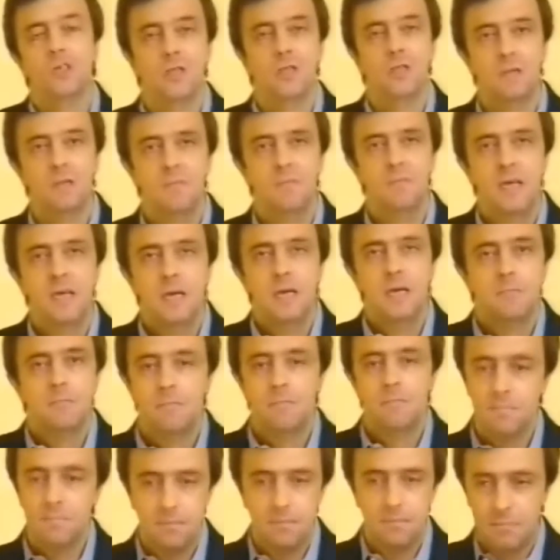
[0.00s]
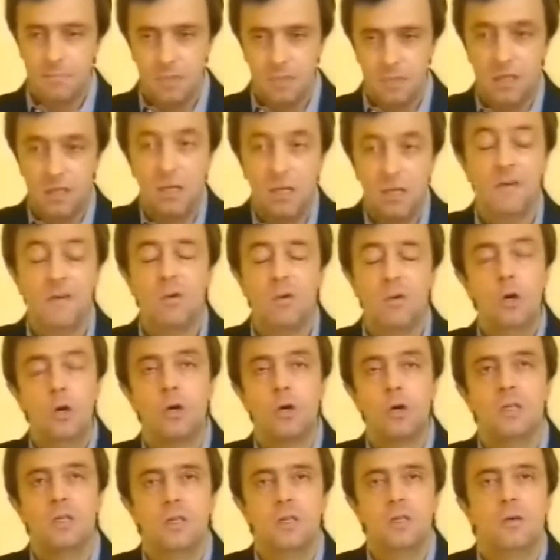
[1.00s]
di, di dirvi quello
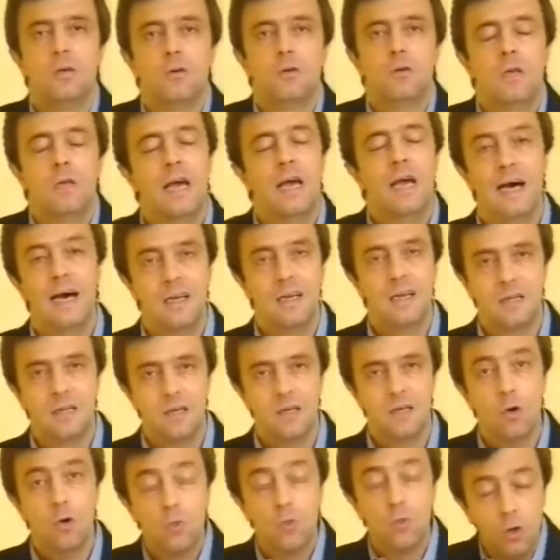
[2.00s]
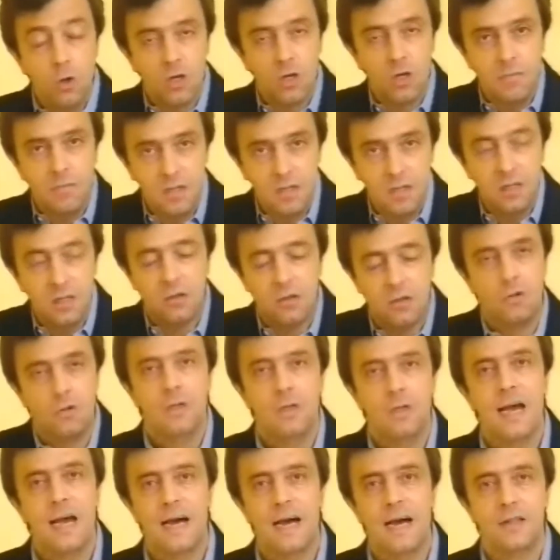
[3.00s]
che dicono gli altri o quello che mi dicono
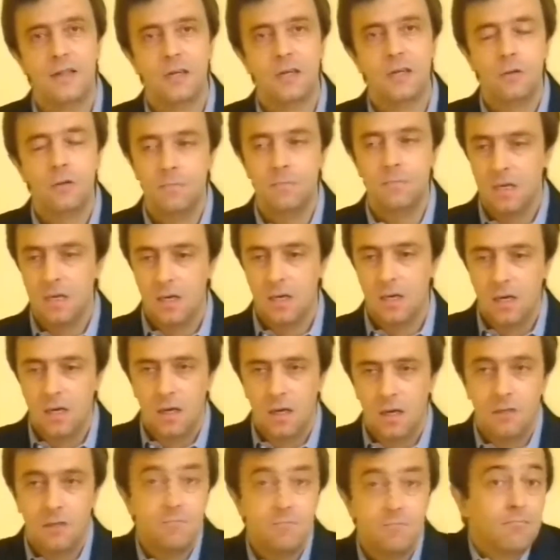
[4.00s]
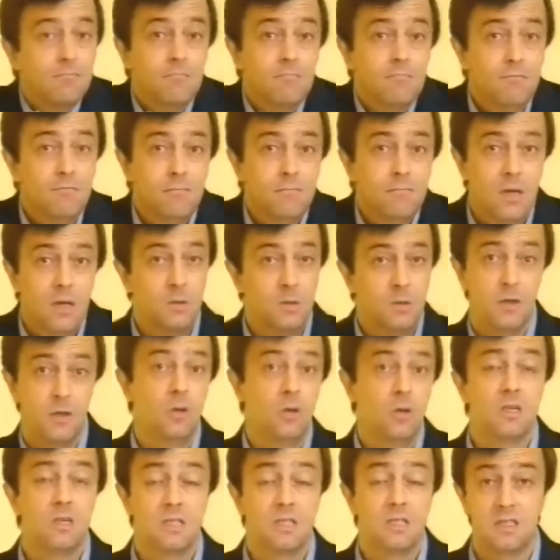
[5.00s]
gli altri. Io, e spero
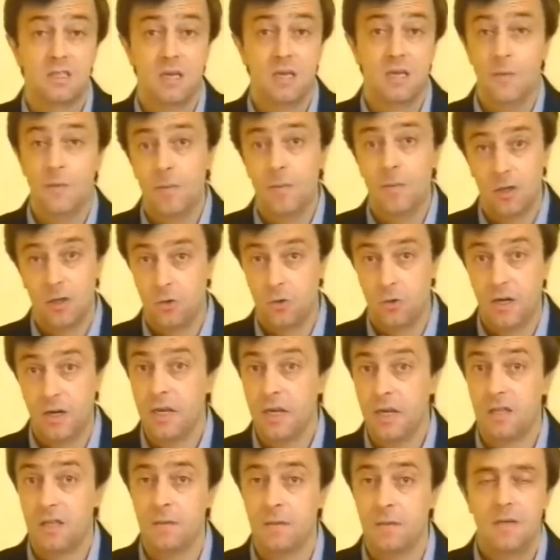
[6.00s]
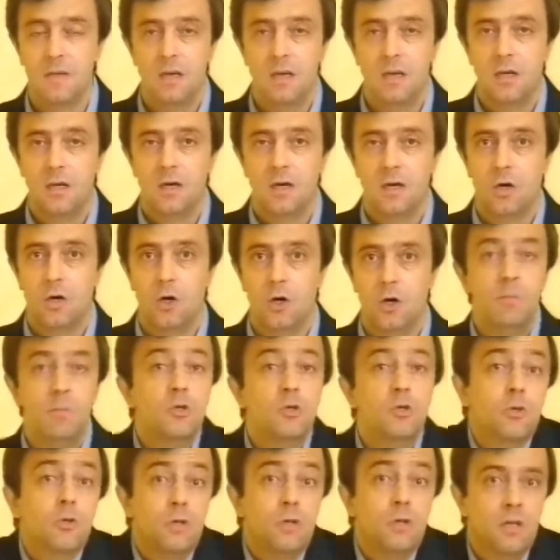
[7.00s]
che stasera mi perdonerete, ho
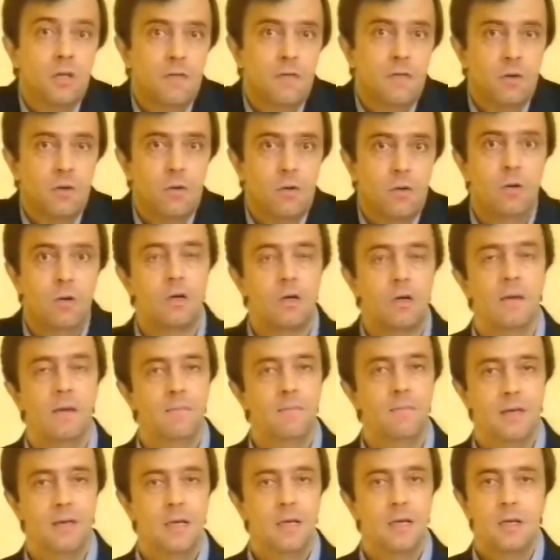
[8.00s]
bisogno di dirvi quello che,